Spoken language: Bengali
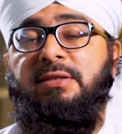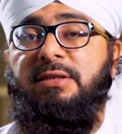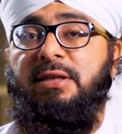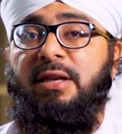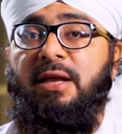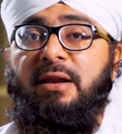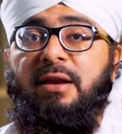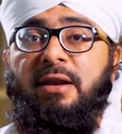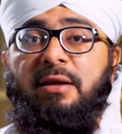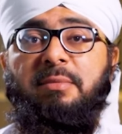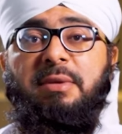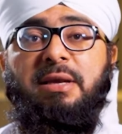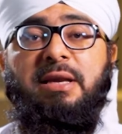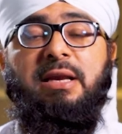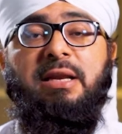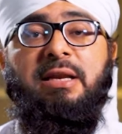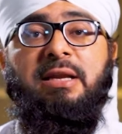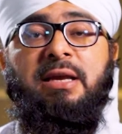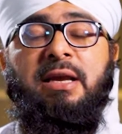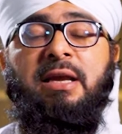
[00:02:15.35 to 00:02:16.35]

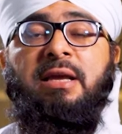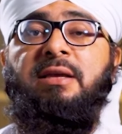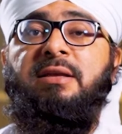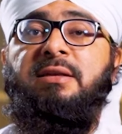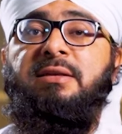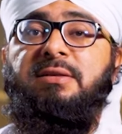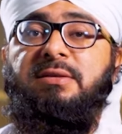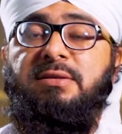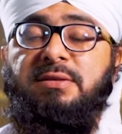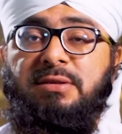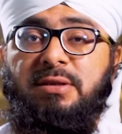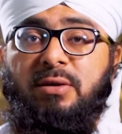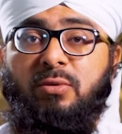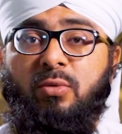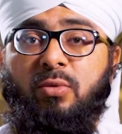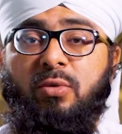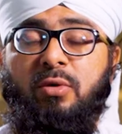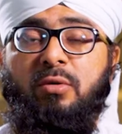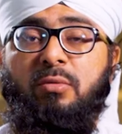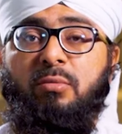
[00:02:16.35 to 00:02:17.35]
সুসম্পর্কের জন্য
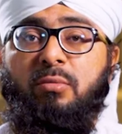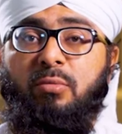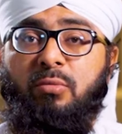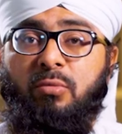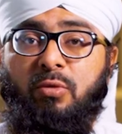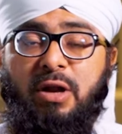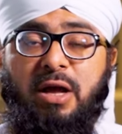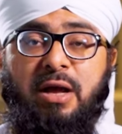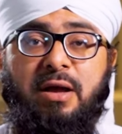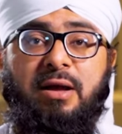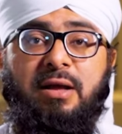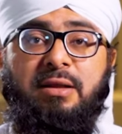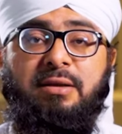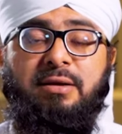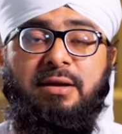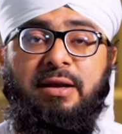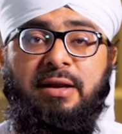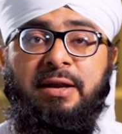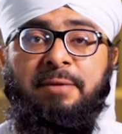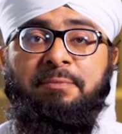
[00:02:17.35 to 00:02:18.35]
অবশ্যই সাক্ষাৎ
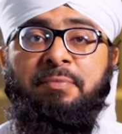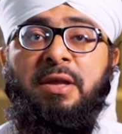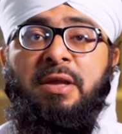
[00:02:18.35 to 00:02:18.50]
করুন